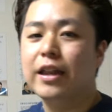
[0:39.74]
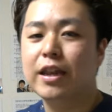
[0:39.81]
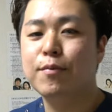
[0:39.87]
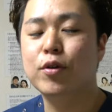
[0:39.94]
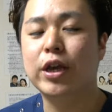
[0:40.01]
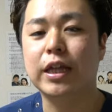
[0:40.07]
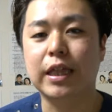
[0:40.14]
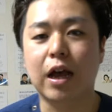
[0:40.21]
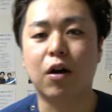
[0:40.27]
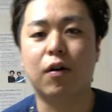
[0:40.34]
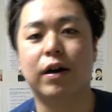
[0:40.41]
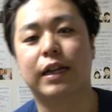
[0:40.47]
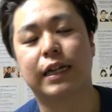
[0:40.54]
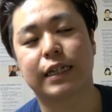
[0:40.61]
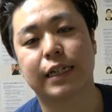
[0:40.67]
に向けた
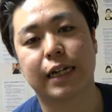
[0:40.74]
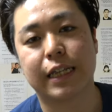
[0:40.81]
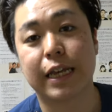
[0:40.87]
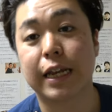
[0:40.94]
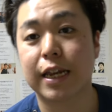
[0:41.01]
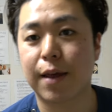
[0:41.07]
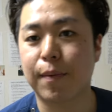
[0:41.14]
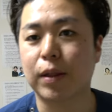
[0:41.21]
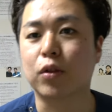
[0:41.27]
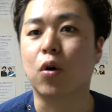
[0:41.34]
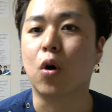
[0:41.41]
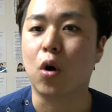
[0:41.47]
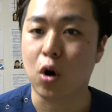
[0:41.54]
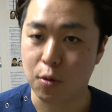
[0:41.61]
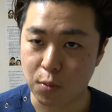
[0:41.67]
お話ができれば
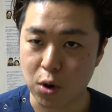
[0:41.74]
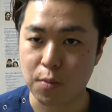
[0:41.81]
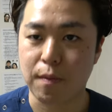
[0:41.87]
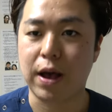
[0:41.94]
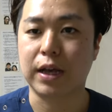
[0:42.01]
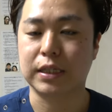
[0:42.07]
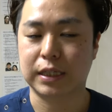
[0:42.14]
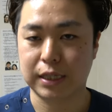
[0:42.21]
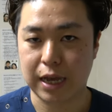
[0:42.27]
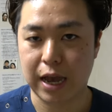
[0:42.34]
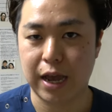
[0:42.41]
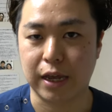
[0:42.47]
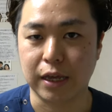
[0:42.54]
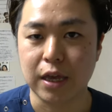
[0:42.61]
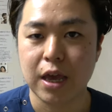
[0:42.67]
と思います。
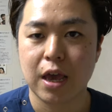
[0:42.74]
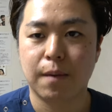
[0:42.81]
はい。